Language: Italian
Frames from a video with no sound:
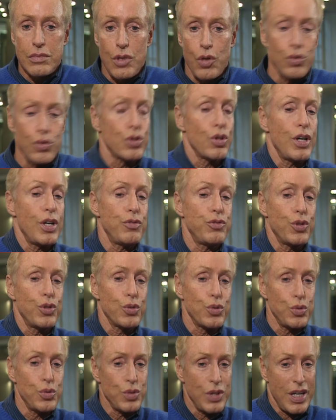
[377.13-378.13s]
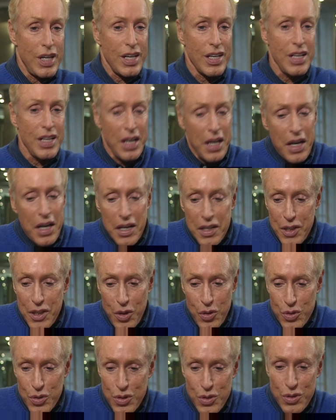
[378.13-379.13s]
ho avuto la fortuna anche, e
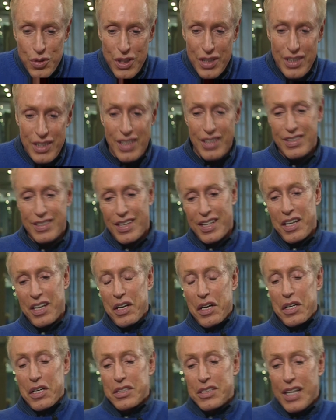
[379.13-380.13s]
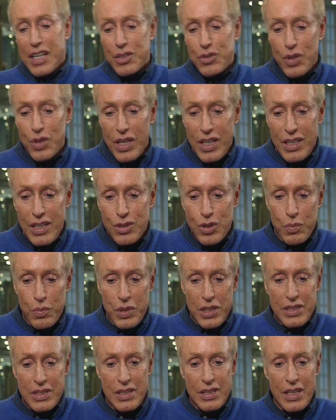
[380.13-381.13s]
anche l'onore di essere stato eletto
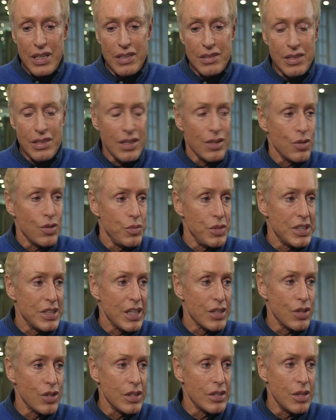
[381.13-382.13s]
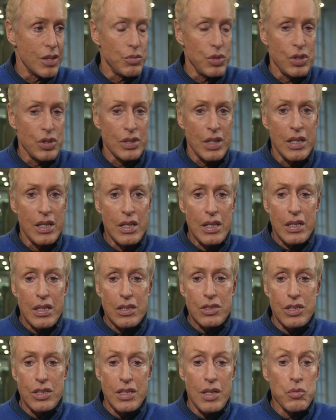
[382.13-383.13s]
presidente del Comitato Alta Moda,
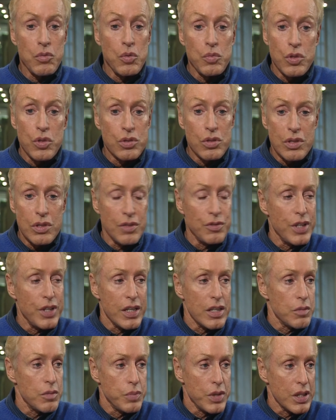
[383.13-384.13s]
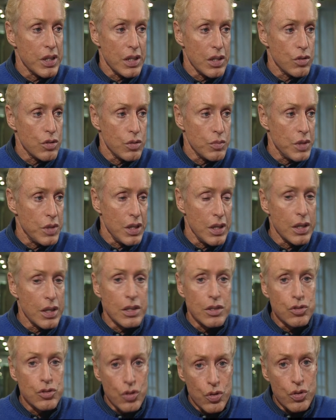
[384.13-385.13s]
ci diamo molto da fare perché Roma
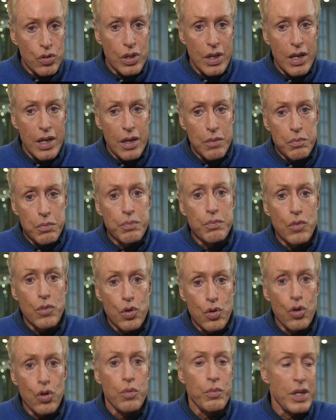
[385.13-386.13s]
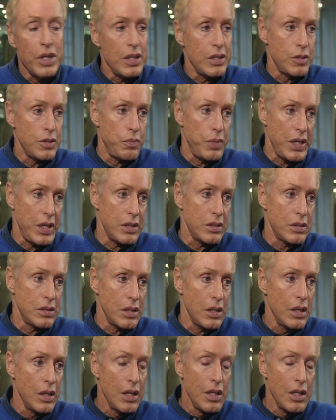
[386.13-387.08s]
risorga come le spetta.